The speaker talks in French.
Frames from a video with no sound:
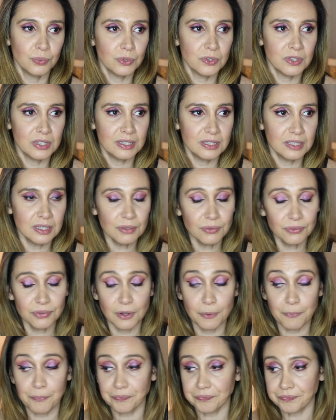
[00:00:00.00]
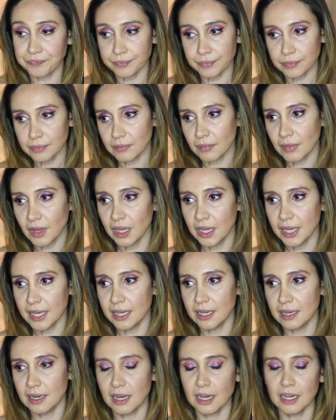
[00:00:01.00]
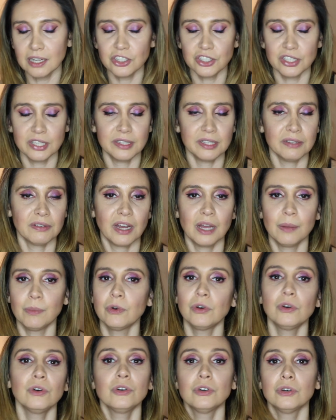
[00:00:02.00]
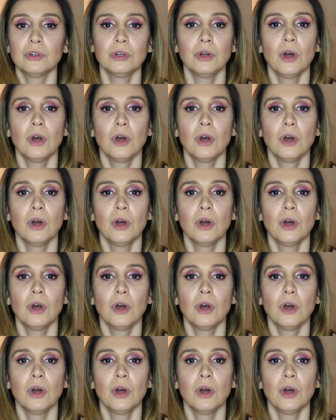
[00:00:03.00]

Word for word: positif. Et là, c'était vraiment...